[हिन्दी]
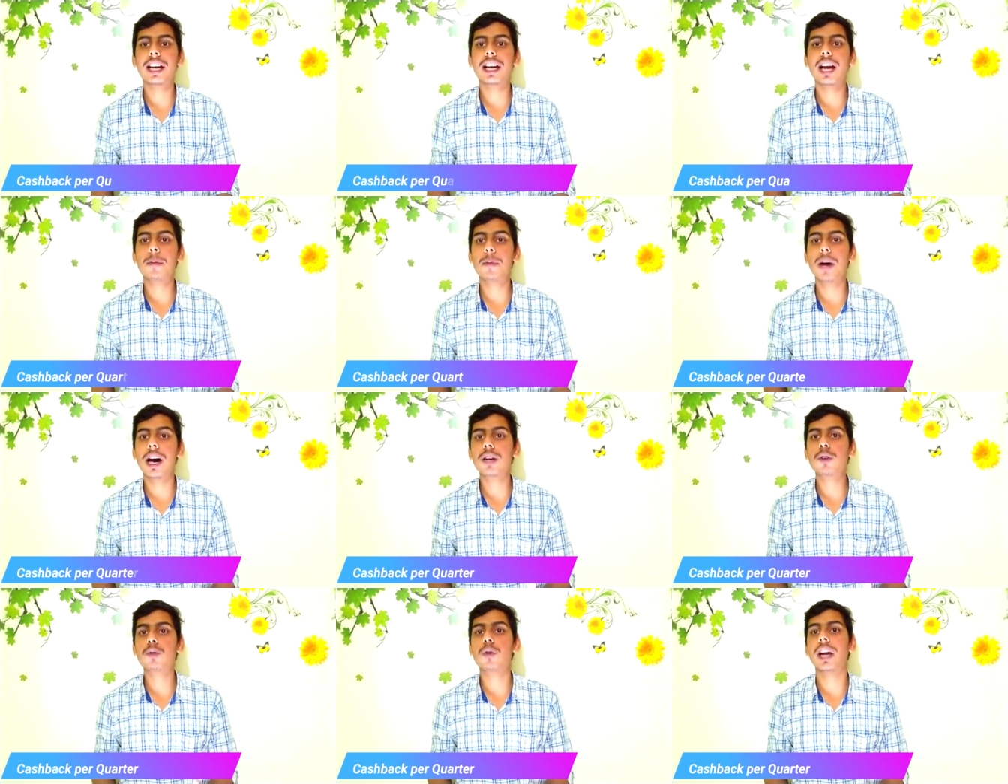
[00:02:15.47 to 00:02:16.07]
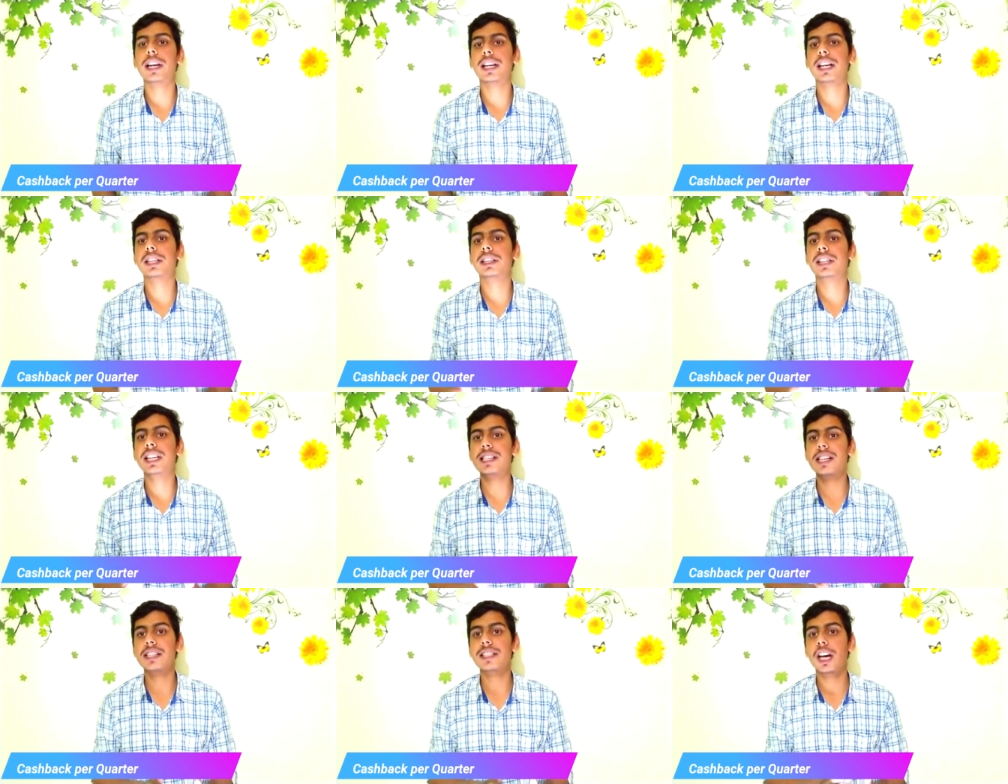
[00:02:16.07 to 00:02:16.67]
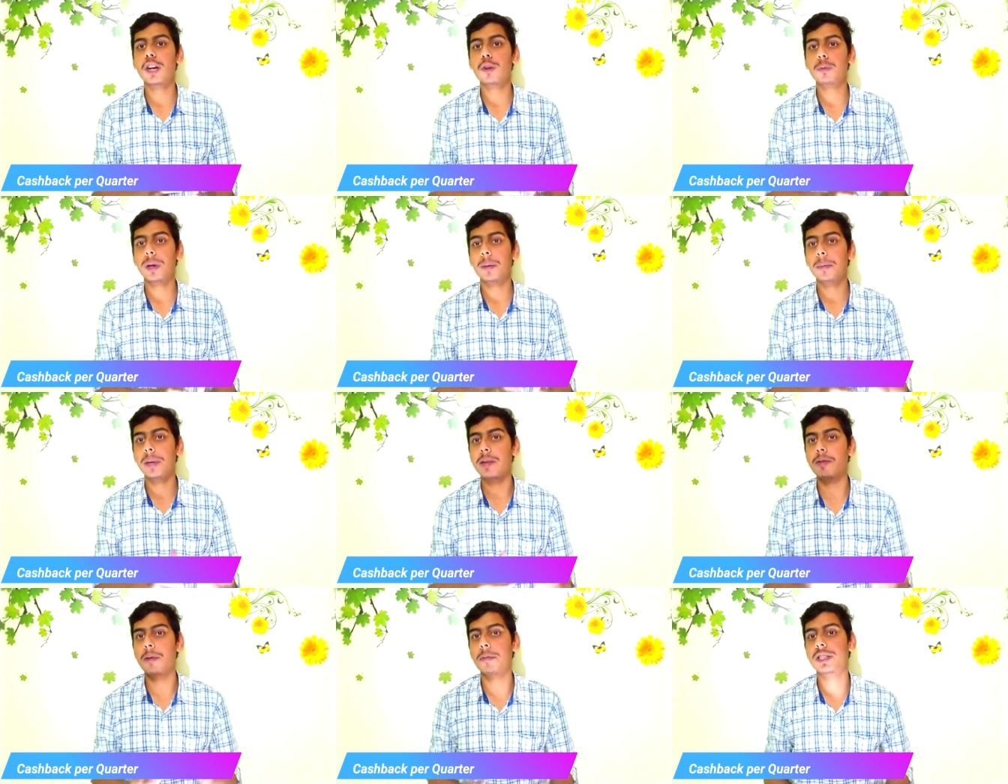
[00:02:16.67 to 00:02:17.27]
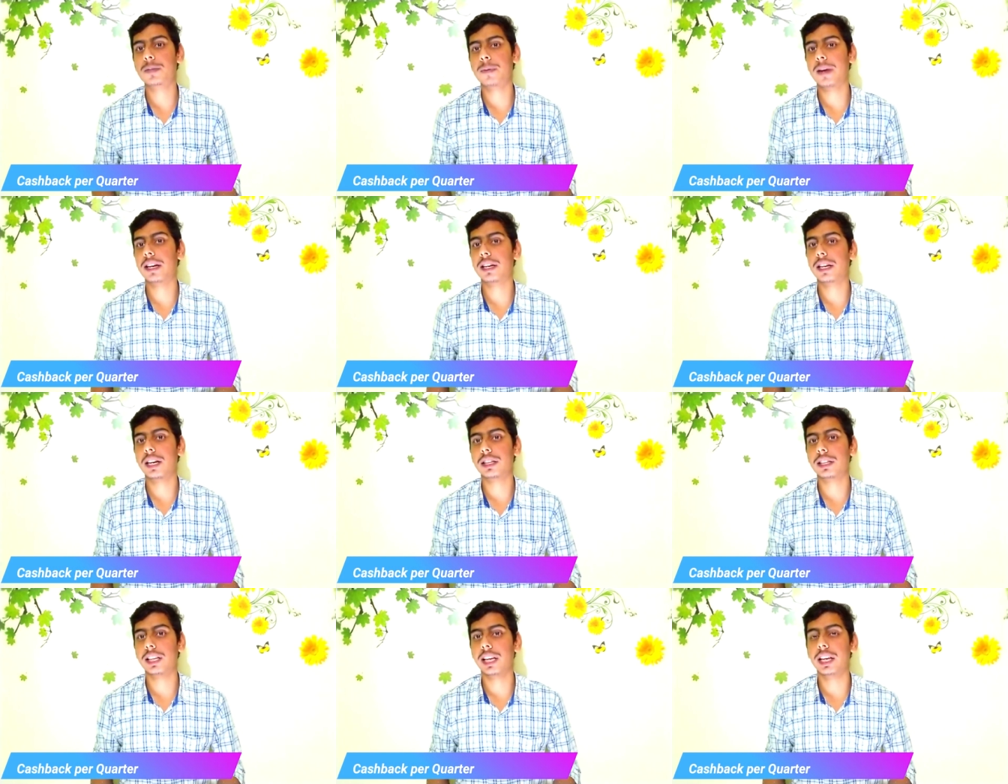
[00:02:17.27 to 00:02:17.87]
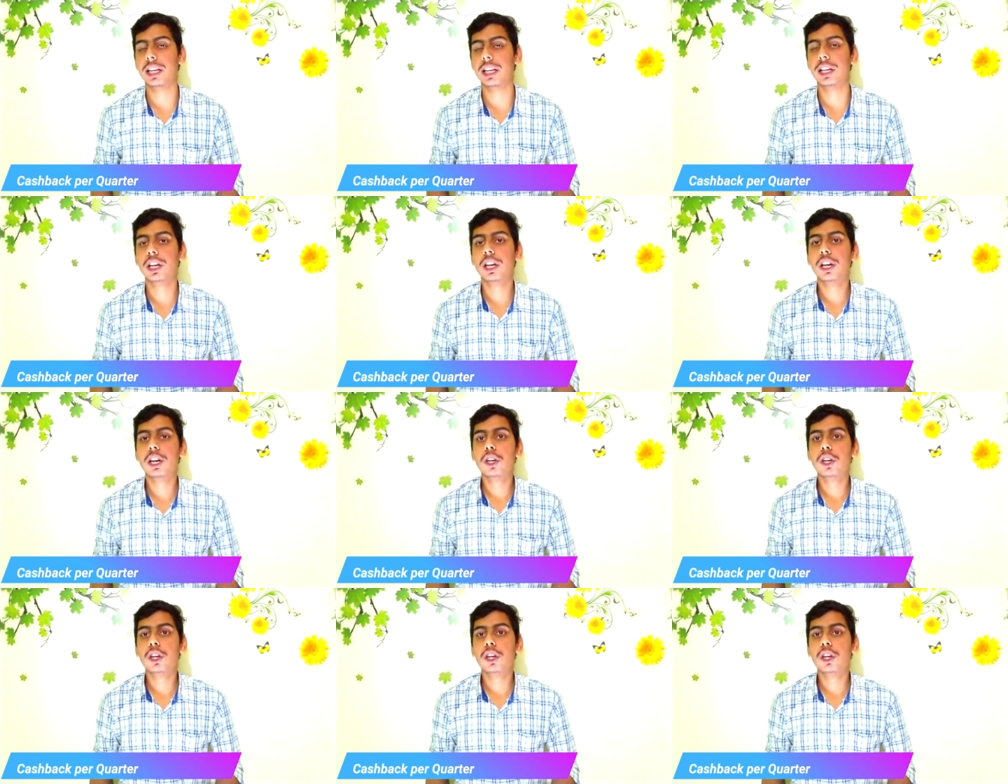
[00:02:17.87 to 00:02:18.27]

अगर आप हर क्वार्टर तीस हजार रुपये मिनिमम स्पेंड करते हैं